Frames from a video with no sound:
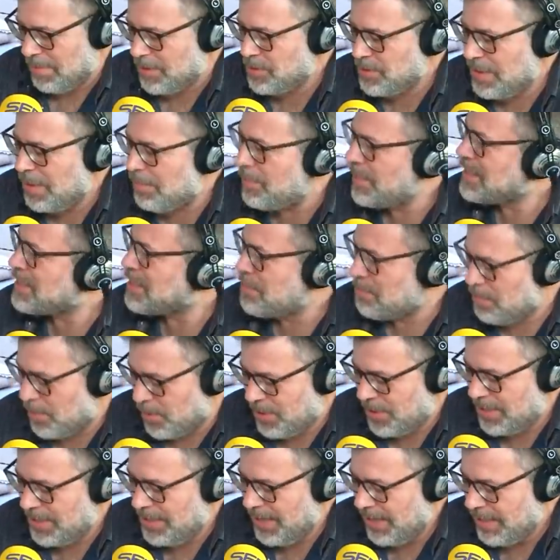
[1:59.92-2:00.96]
Me, gusta más
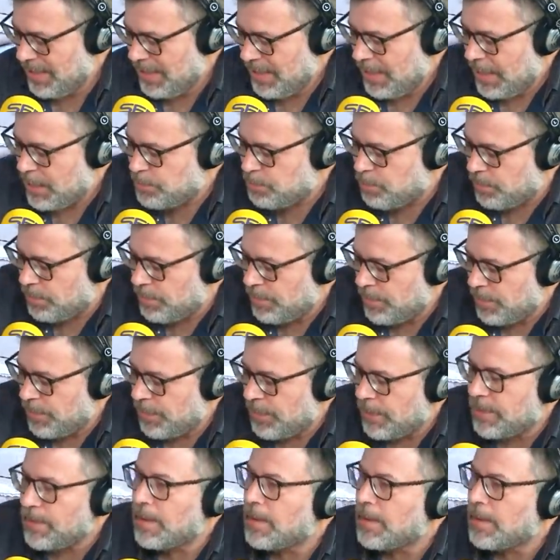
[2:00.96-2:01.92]
esponjilla. ¿Hashtag es